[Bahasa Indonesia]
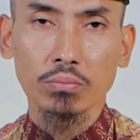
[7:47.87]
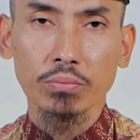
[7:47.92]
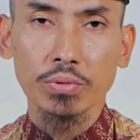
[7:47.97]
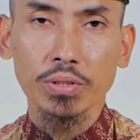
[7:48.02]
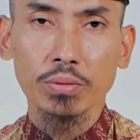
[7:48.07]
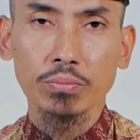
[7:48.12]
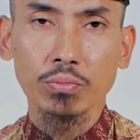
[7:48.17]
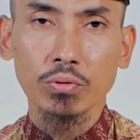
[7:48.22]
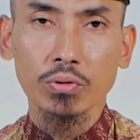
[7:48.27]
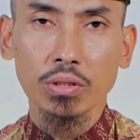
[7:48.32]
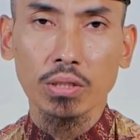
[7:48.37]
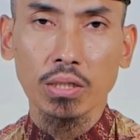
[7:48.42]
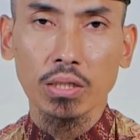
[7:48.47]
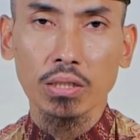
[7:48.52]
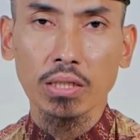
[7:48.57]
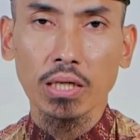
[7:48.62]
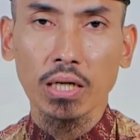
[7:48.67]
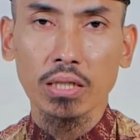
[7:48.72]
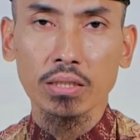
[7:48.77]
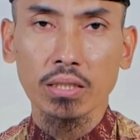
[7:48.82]

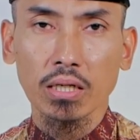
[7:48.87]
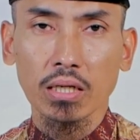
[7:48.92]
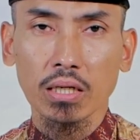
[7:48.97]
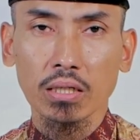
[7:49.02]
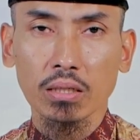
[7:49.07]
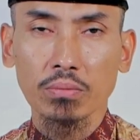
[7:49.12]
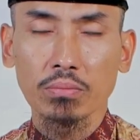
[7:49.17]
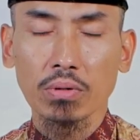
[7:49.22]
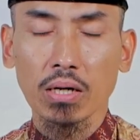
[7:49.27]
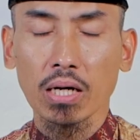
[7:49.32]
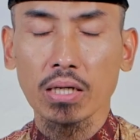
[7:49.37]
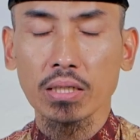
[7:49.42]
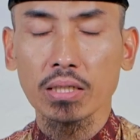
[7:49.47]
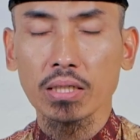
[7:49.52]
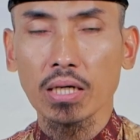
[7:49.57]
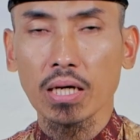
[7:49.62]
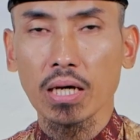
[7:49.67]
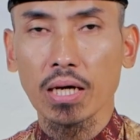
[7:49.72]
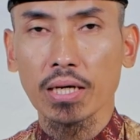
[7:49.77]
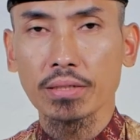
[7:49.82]
menyebutkan di antara
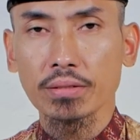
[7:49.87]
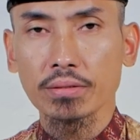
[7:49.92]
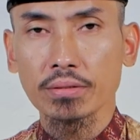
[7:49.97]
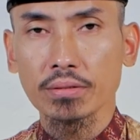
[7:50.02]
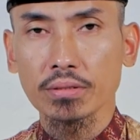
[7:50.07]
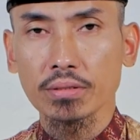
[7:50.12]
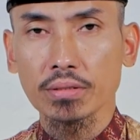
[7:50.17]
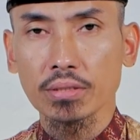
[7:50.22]
kebahagiaan